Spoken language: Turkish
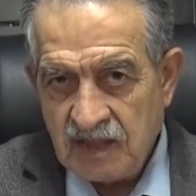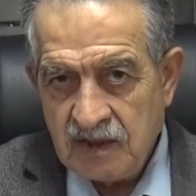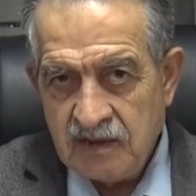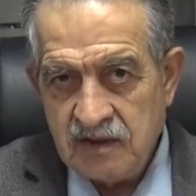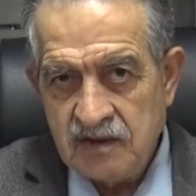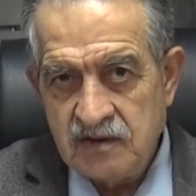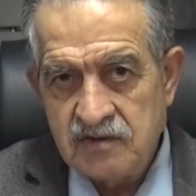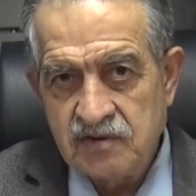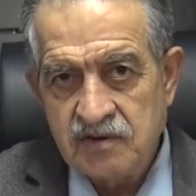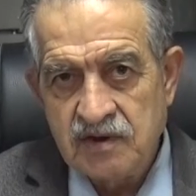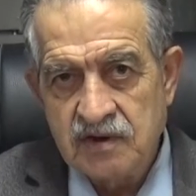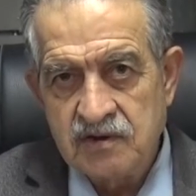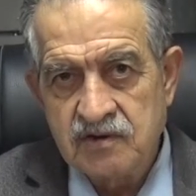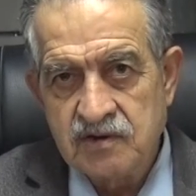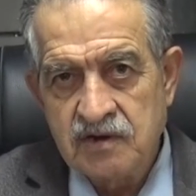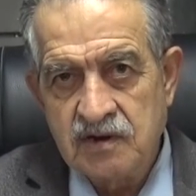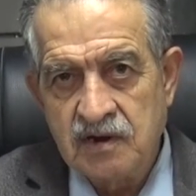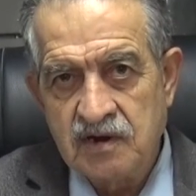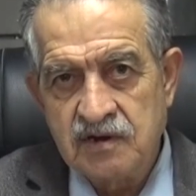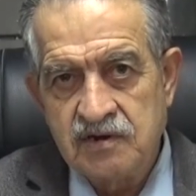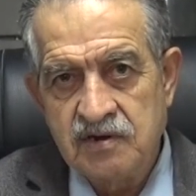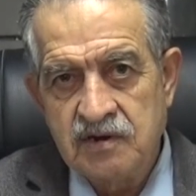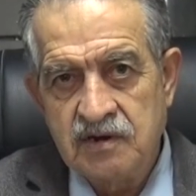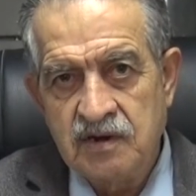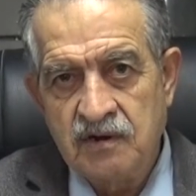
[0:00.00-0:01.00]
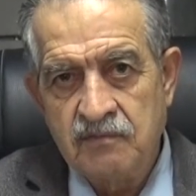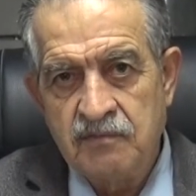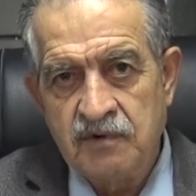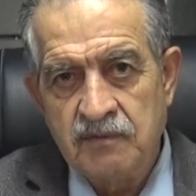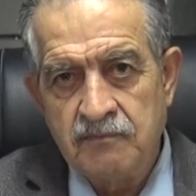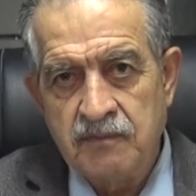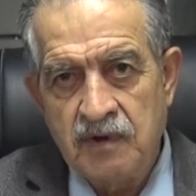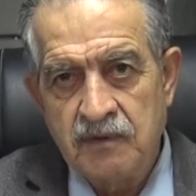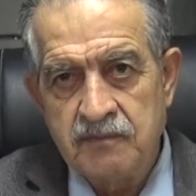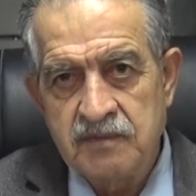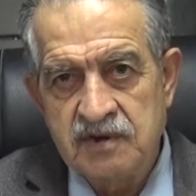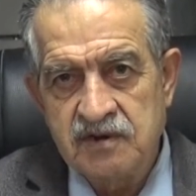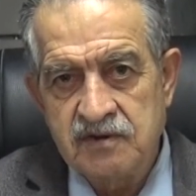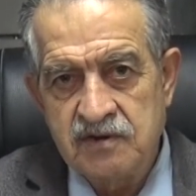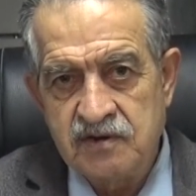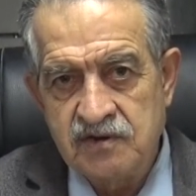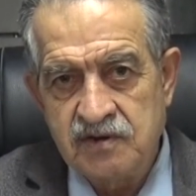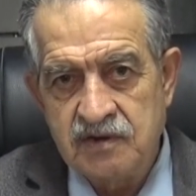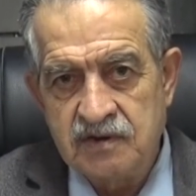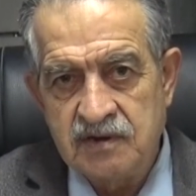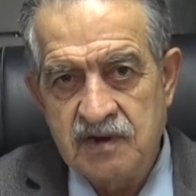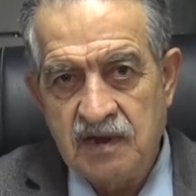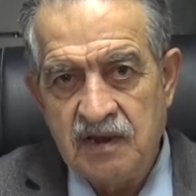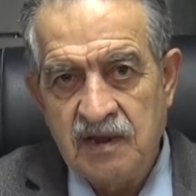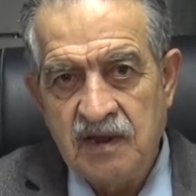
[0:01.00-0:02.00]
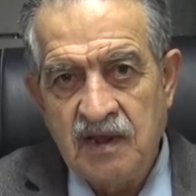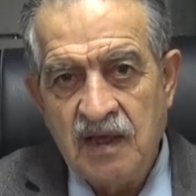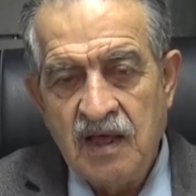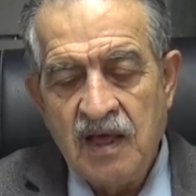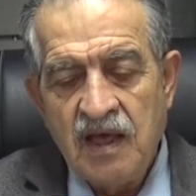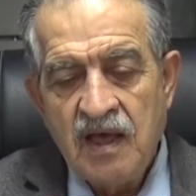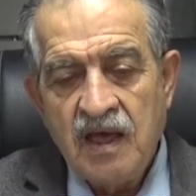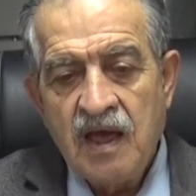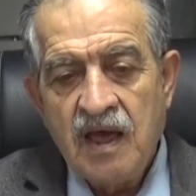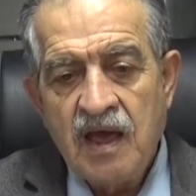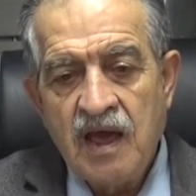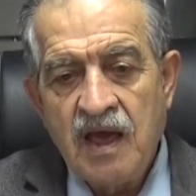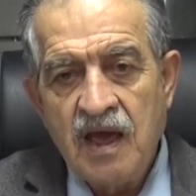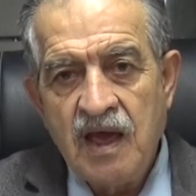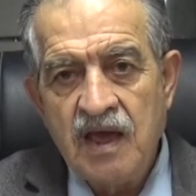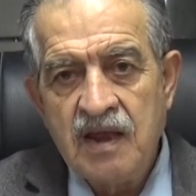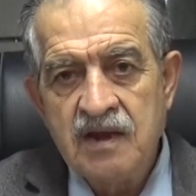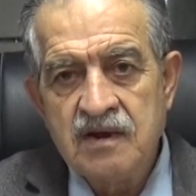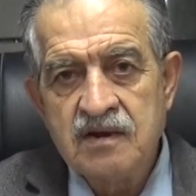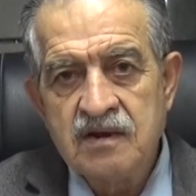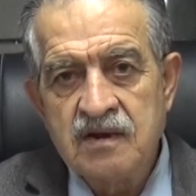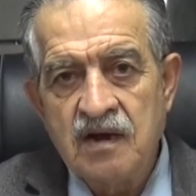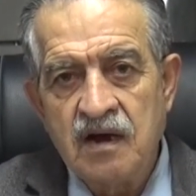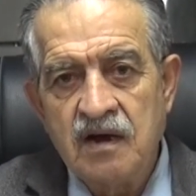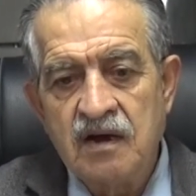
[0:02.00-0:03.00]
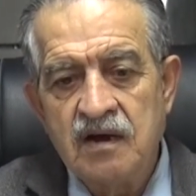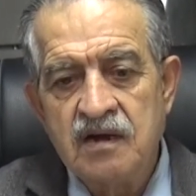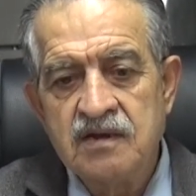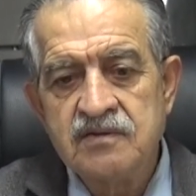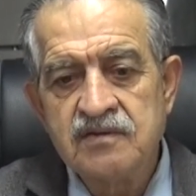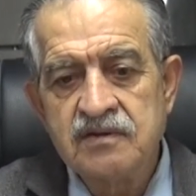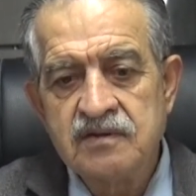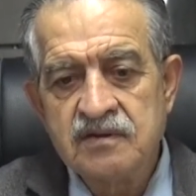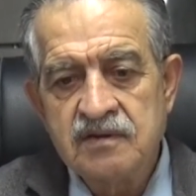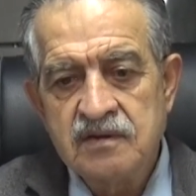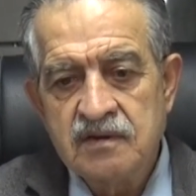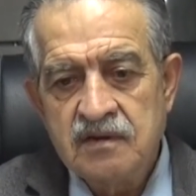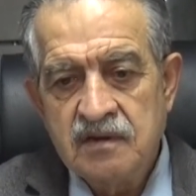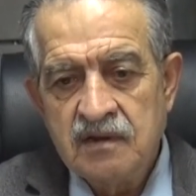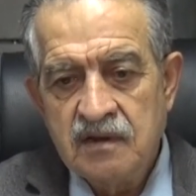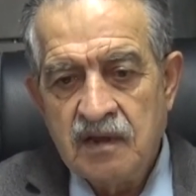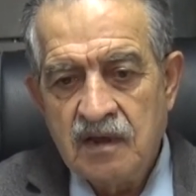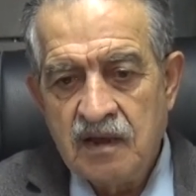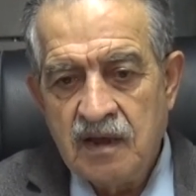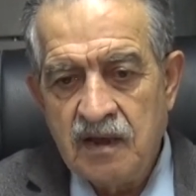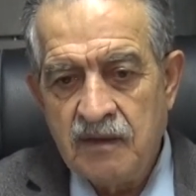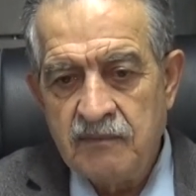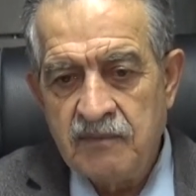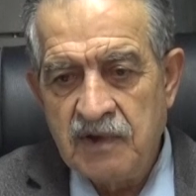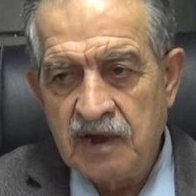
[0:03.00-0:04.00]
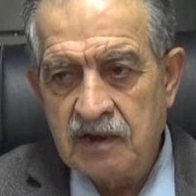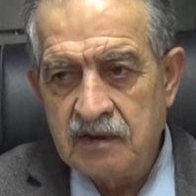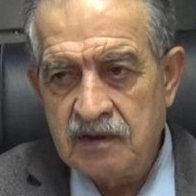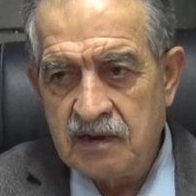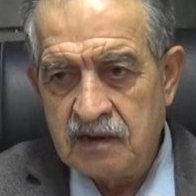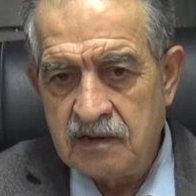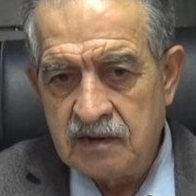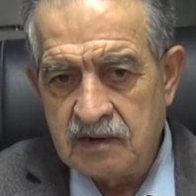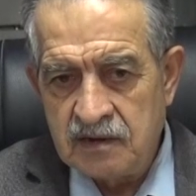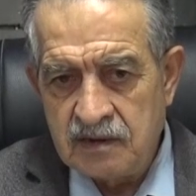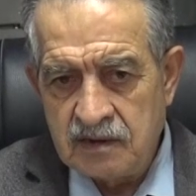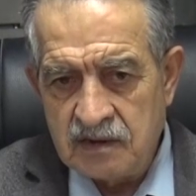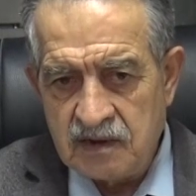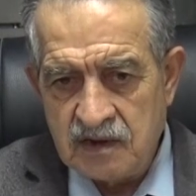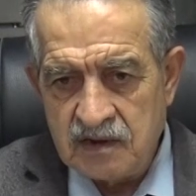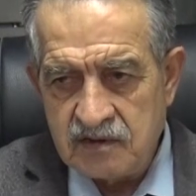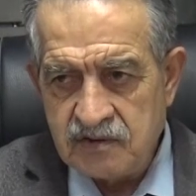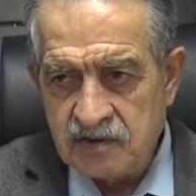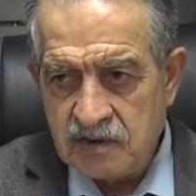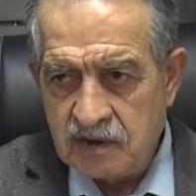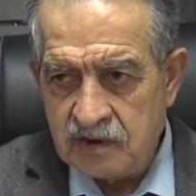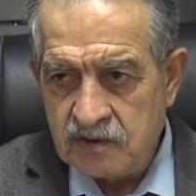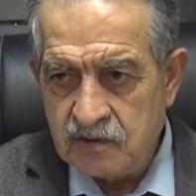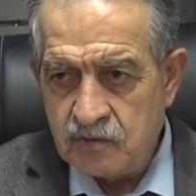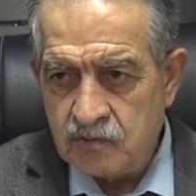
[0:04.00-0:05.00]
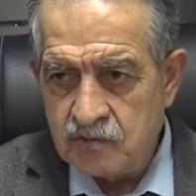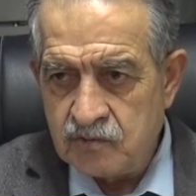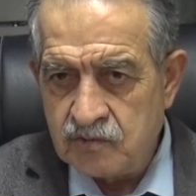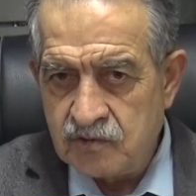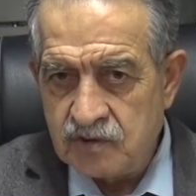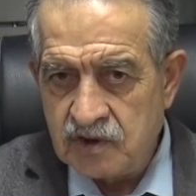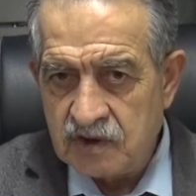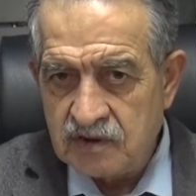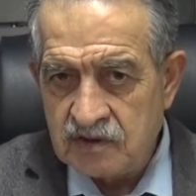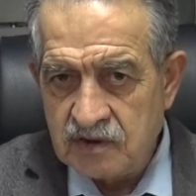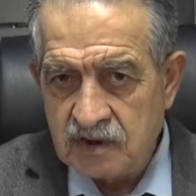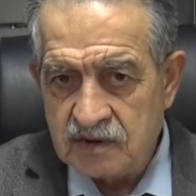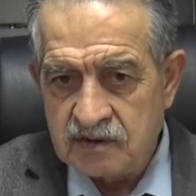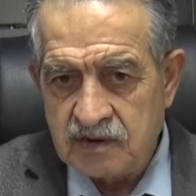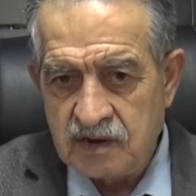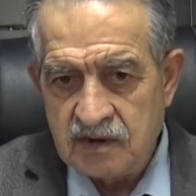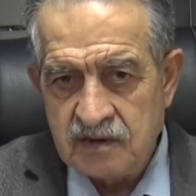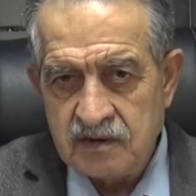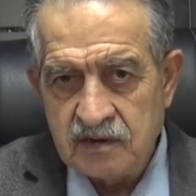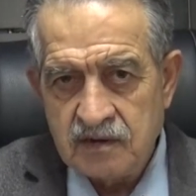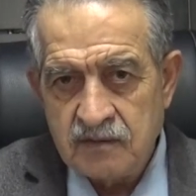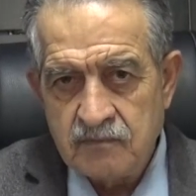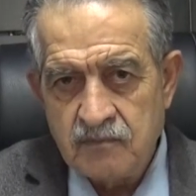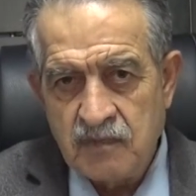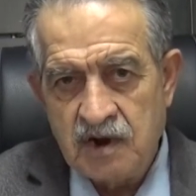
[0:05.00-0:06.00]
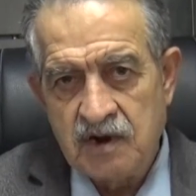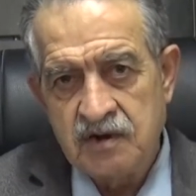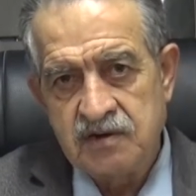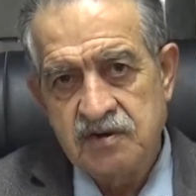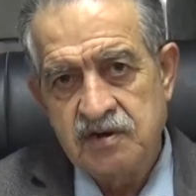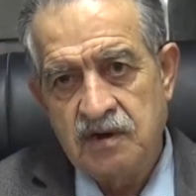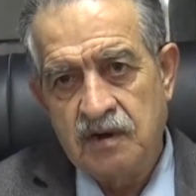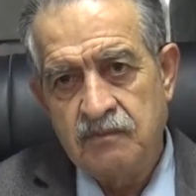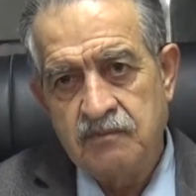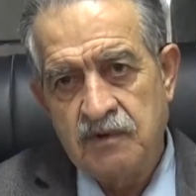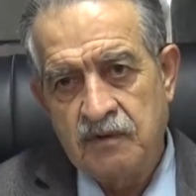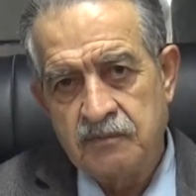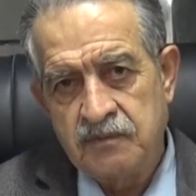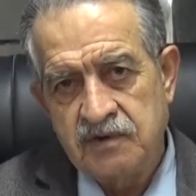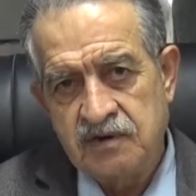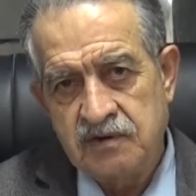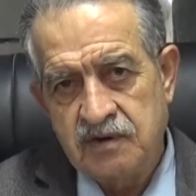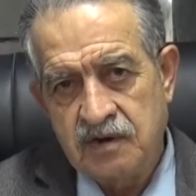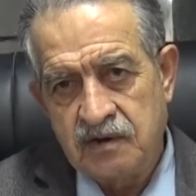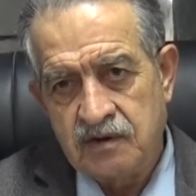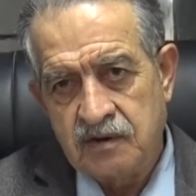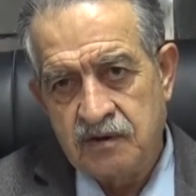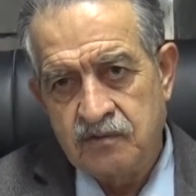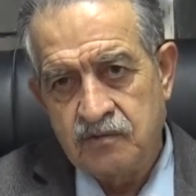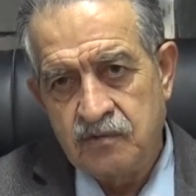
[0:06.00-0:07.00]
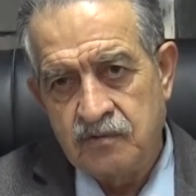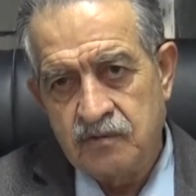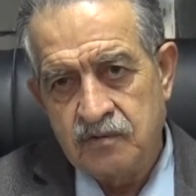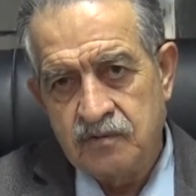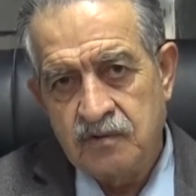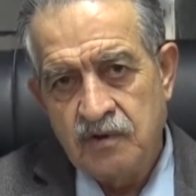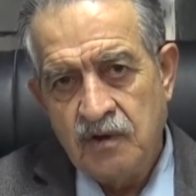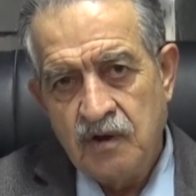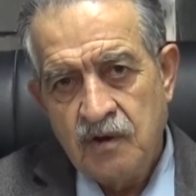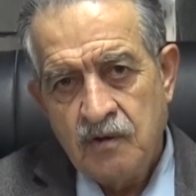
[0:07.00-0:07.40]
İnsanca yaşayabilmemiz için de en az emek, e, asgari ücret kadar maaş almamız gerekiyor.